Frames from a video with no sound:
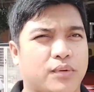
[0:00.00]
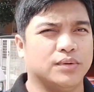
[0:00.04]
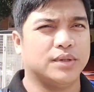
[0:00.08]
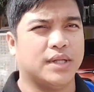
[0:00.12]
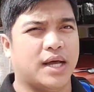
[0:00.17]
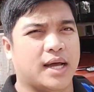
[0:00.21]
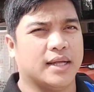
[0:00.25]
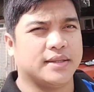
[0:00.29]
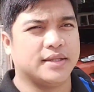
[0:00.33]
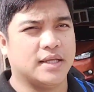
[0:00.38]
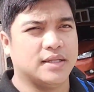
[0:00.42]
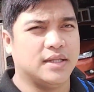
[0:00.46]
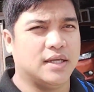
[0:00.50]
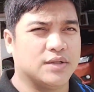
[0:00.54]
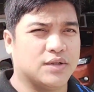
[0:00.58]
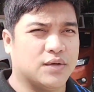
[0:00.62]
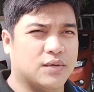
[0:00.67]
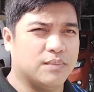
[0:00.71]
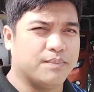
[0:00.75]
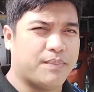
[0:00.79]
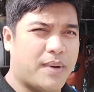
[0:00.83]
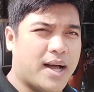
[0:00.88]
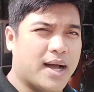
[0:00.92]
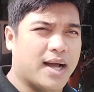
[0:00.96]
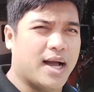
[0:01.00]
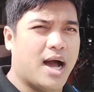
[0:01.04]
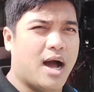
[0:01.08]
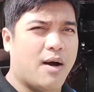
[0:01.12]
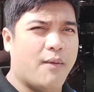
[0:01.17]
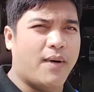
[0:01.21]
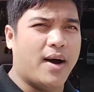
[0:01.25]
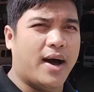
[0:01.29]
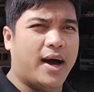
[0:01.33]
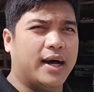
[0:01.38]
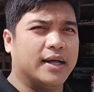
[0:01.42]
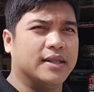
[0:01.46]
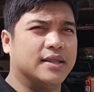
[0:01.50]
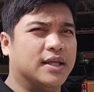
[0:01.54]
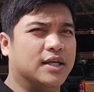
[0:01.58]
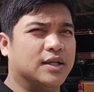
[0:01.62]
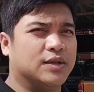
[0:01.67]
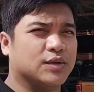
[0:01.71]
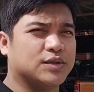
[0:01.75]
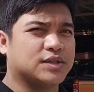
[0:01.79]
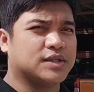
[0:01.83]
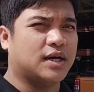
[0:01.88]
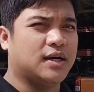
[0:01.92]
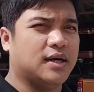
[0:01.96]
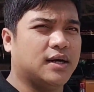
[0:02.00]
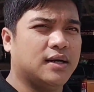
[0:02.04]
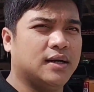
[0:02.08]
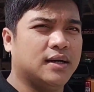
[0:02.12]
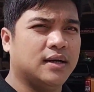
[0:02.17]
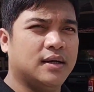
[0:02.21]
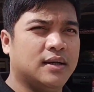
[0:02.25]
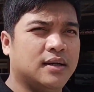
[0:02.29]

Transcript: po natin itong magawa dito sa